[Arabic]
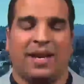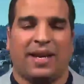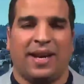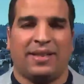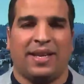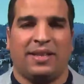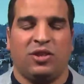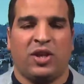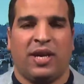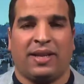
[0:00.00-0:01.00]
التعليقات
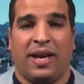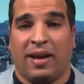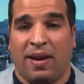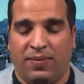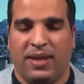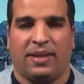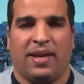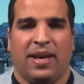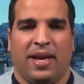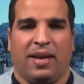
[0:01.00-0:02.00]
التي جاءت على خلفية
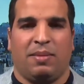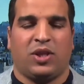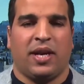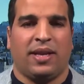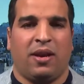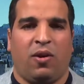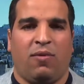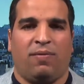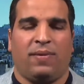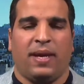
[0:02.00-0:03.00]
مشاهد
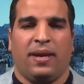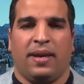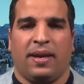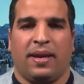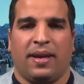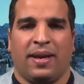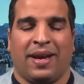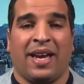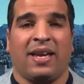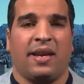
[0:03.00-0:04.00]
العنف
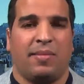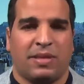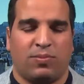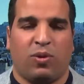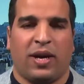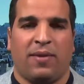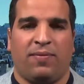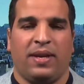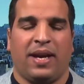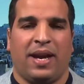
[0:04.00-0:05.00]
غير المسبوقة
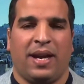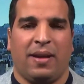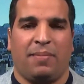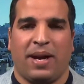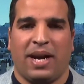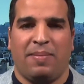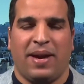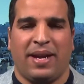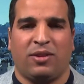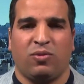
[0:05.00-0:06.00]
في
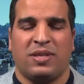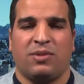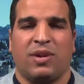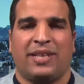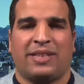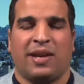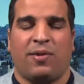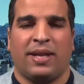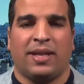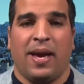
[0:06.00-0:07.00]
البرلمان التونسي والتي
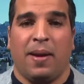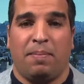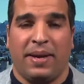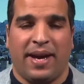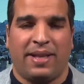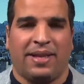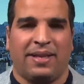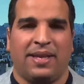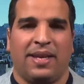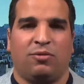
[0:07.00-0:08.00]
تراوحت بين
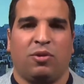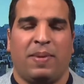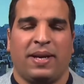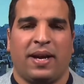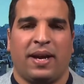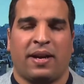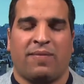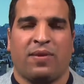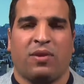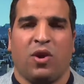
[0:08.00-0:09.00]
التنديد وبين
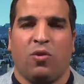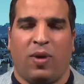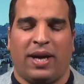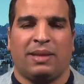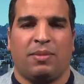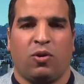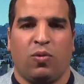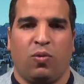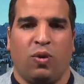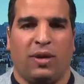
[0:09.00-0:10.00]
الرفض وعدم
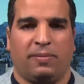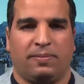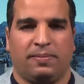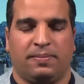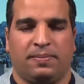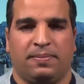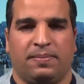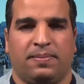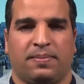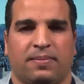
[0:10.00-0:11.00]
القبول نعم